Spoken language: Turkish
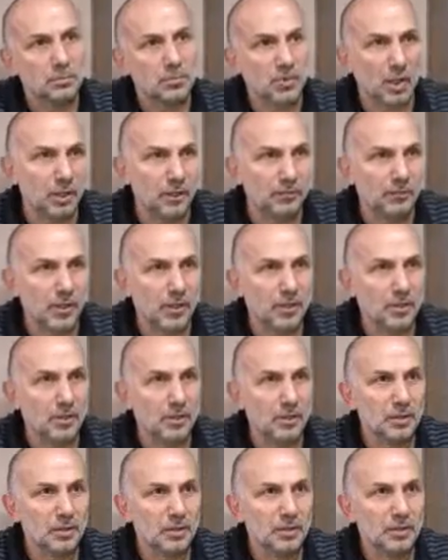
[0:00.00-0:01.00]
Talep
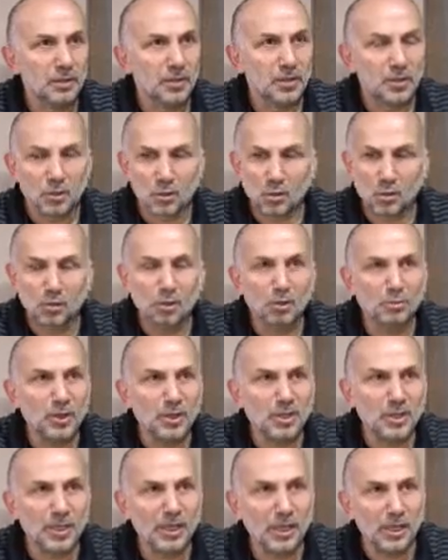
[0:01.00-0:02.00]
var. Şu
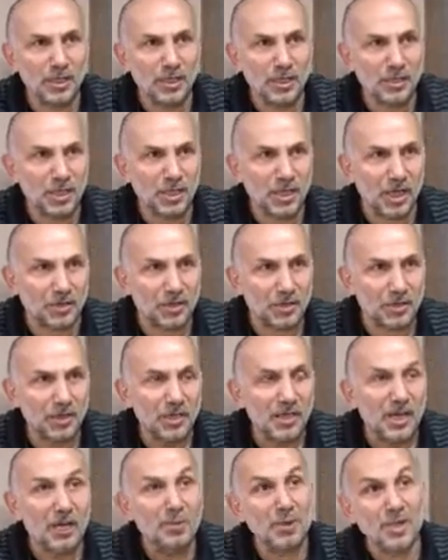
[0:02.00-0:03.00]
durumda istediğin kadar çıkart.
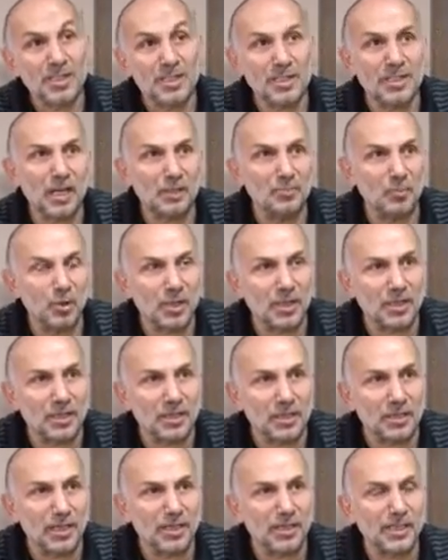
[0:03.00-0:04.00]
Ama eskiden böyle
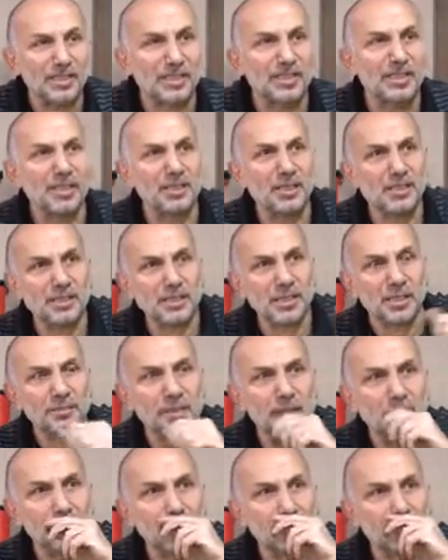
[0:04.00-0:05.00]
değildi yani. Eskiden
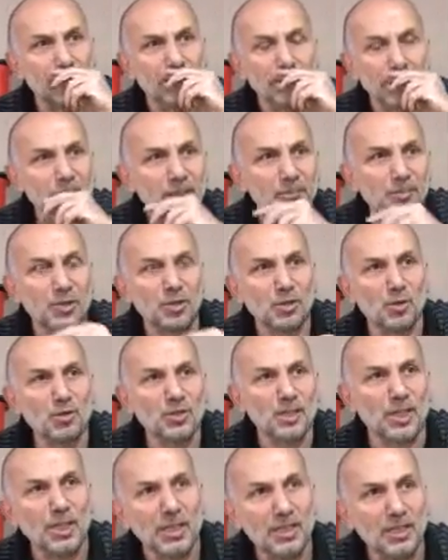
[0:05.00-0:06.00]
dediysem yani
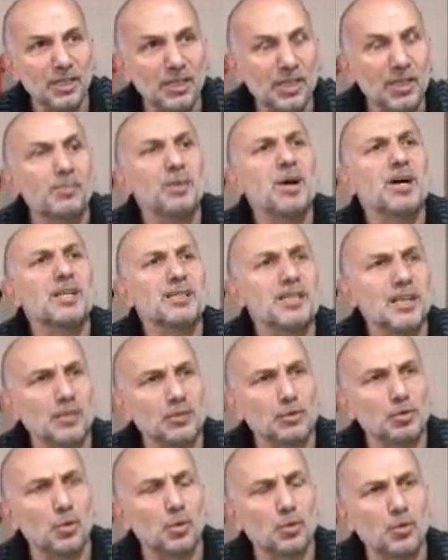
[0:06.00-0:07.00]
5-10 sene
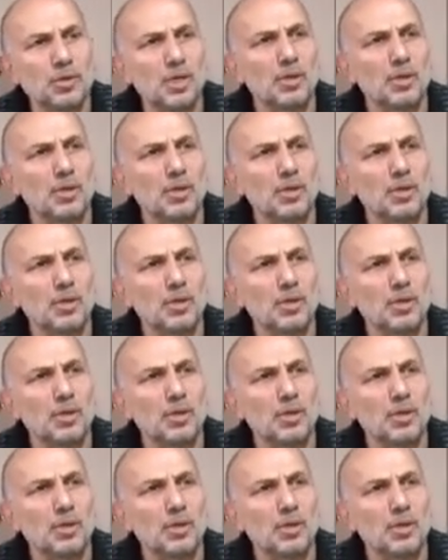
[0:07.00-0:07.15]
bazen kötü